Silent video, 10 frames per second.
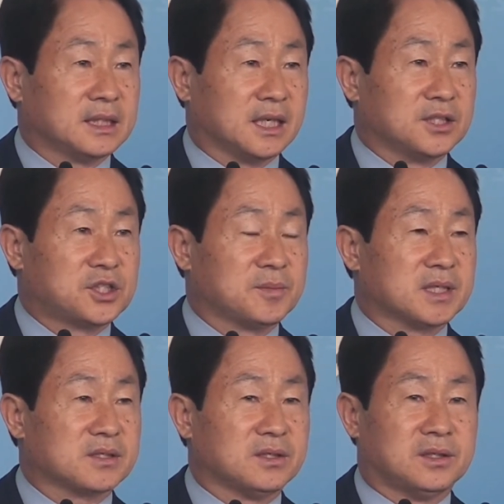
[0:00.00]

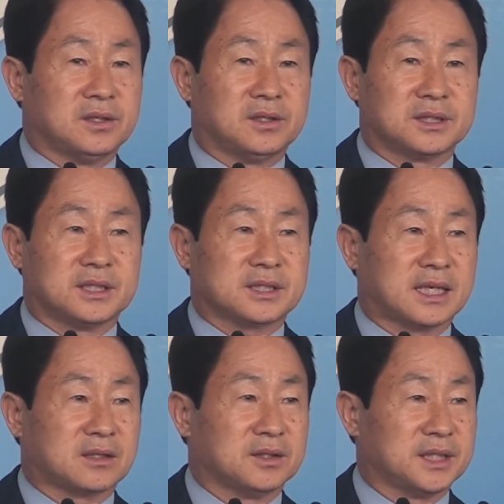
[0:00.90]
1심에서 이
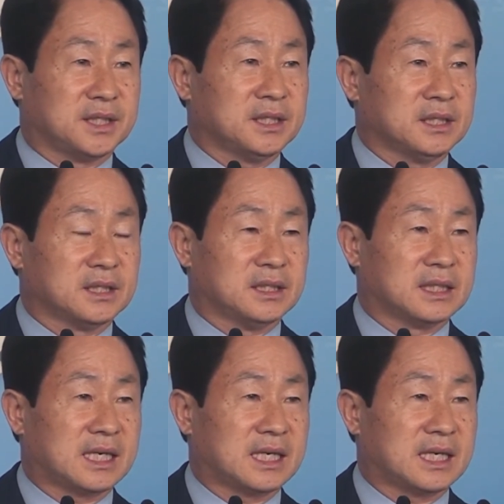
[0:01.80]
사건이 어,